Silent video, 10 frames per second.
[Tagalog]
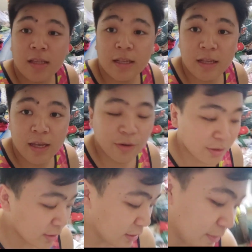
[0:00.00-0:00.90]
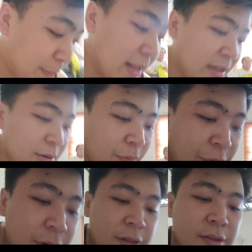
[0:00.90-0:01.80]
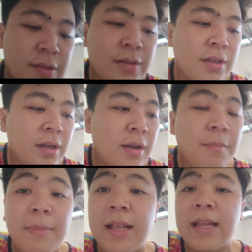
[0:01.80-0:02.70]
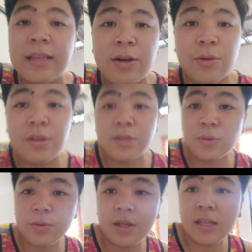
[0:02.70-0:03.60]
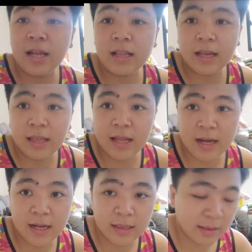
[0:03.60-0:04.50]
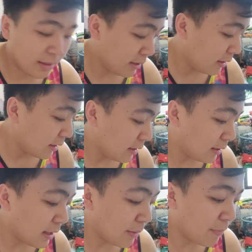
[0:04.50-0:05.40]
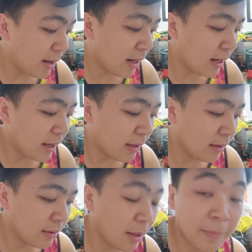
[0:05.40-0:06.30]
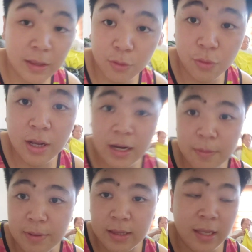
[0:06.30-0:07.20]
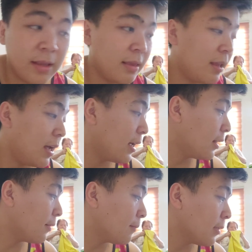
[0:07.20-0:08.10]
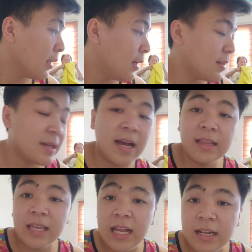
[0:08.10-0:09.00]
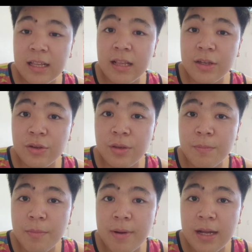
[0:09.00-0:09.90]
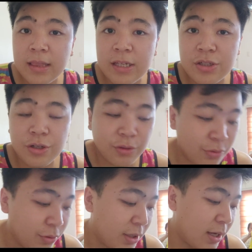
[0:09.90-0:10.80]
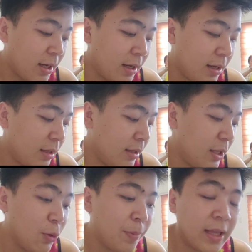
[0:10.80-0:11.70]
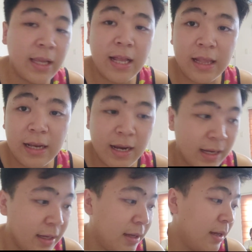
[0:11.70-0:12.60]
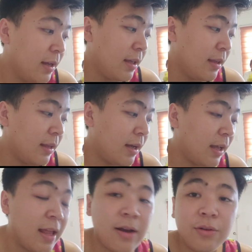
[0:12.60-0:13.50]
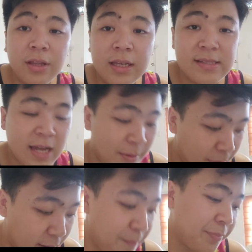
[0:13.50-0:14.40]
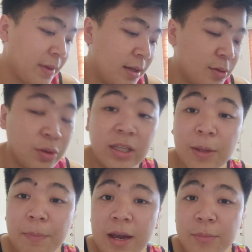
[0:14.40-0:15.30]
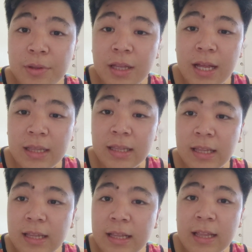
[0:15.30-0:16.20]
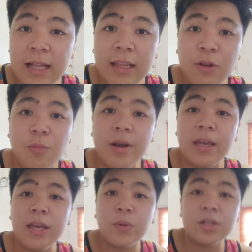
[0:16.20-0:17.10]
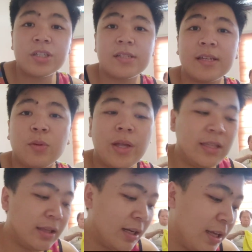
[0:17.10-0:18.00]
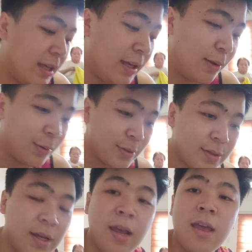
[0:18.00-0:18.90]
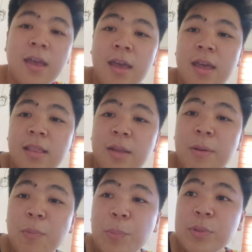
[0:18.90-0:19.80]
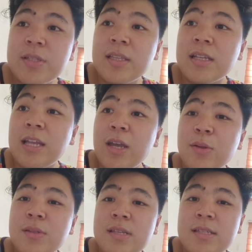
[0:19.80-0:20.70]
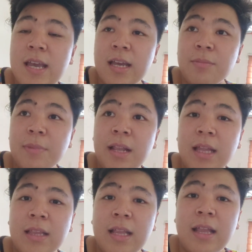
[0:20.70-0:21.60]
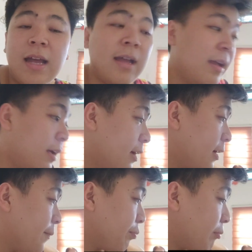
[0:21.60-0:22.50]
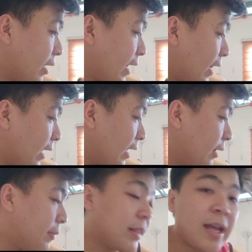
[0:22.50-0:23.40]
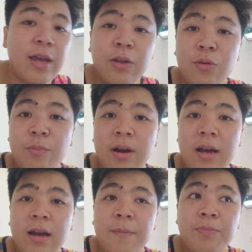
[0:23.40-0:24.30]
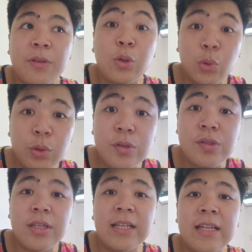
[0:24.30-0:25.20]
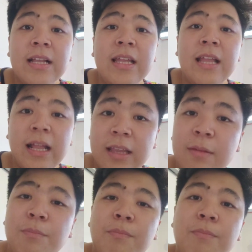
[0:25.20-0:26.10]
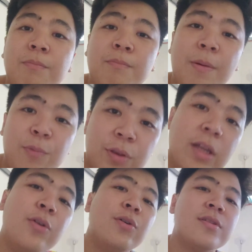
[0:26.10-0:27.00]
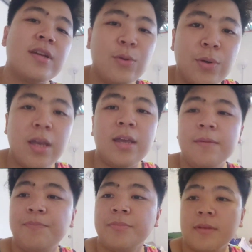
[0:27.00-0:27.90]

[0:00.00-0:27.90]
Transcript: Nilagay ko na dito. Bali, yung first maleta ko, dito ko na ilalagay lahat ng mga damit kong gagamitin. Then, sa hand carry na lang yung ibang mga t-shirt ko na hindi ko pa na ilalagay na kailangan ko ding isama. So titimbangin muna natin, titingnan natin kung mag-equal siya sa 23 kilos. Then magpo-proceed na tayo dun sa second maleta na maglalagay naman tayo ng mga goods na dadali natin papunta doon sa UK.